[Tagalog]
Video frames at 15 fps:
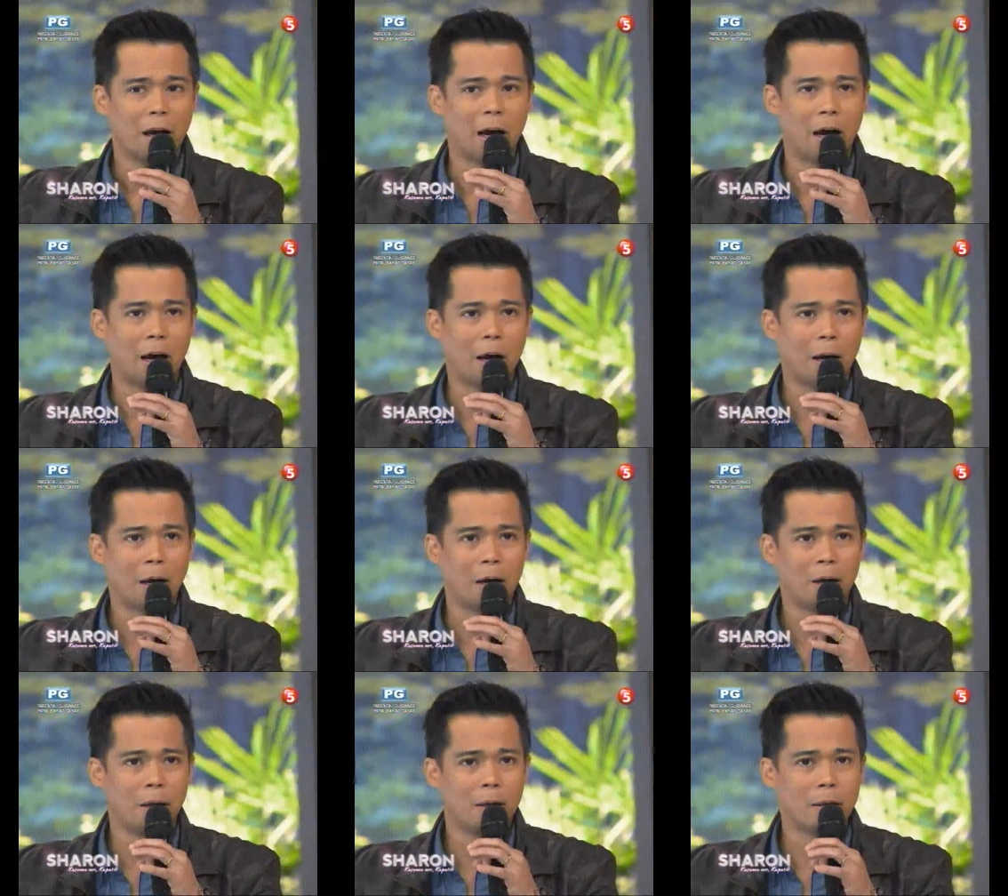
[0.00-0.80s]

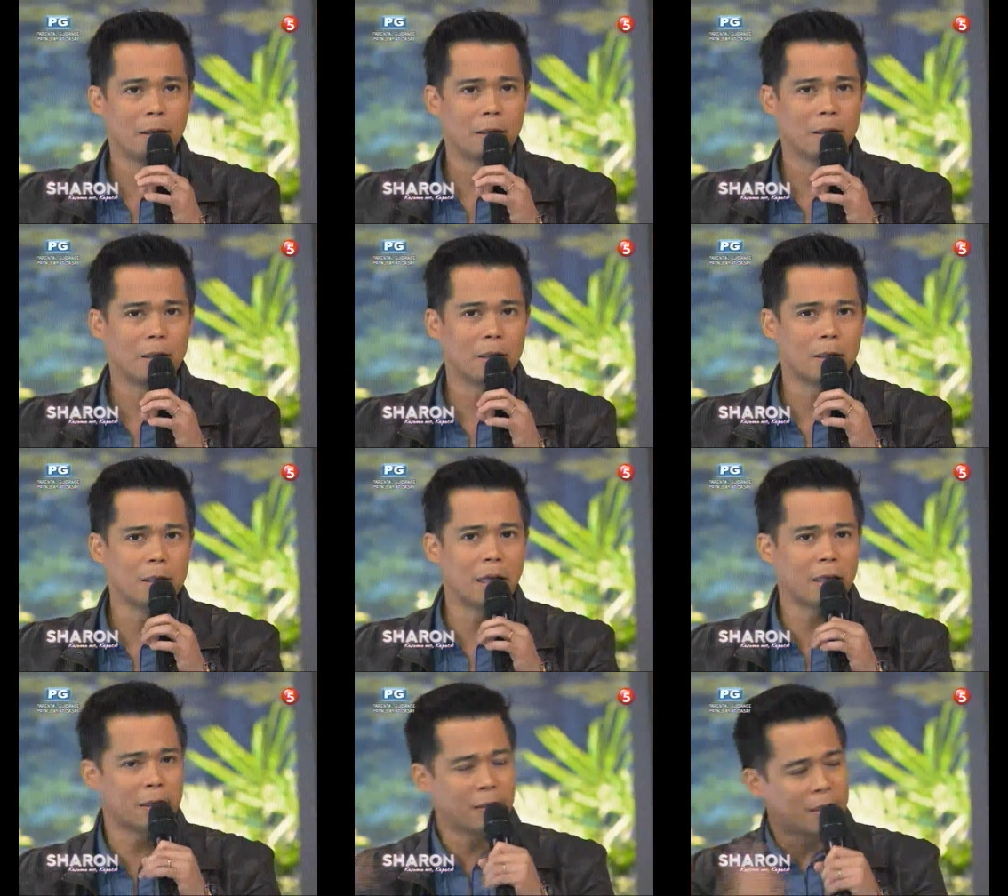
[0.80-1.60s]
uh,
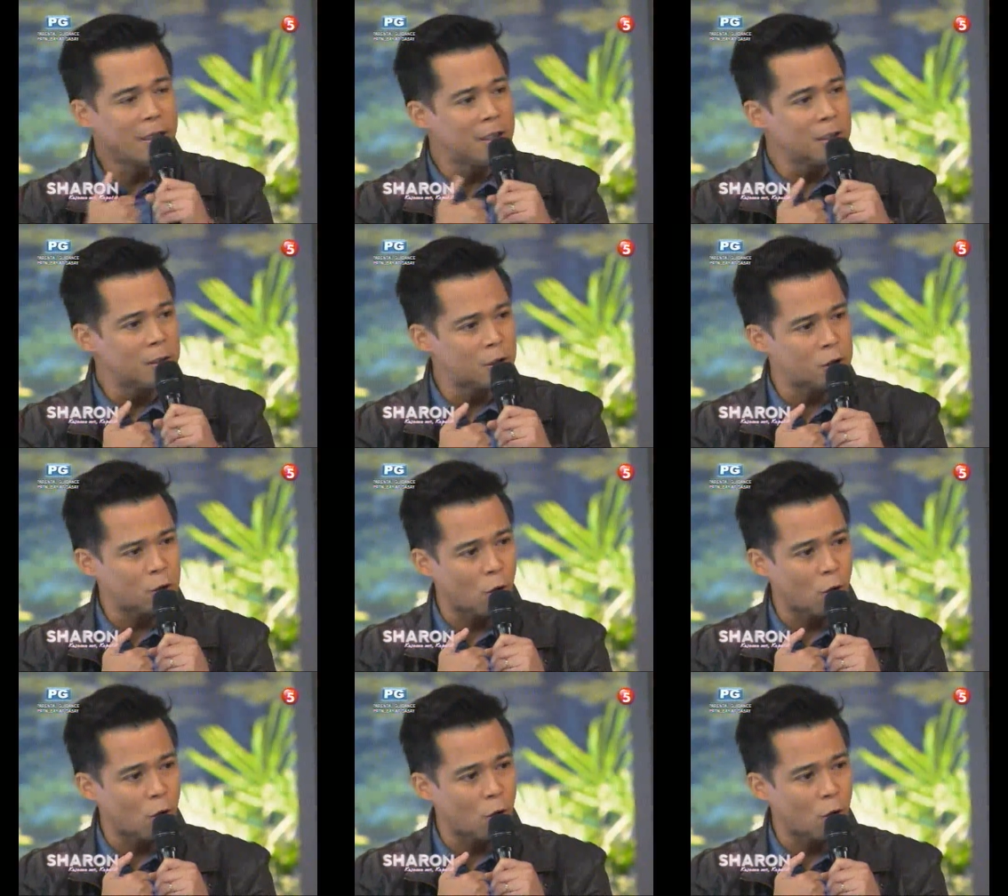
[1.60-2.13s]
naging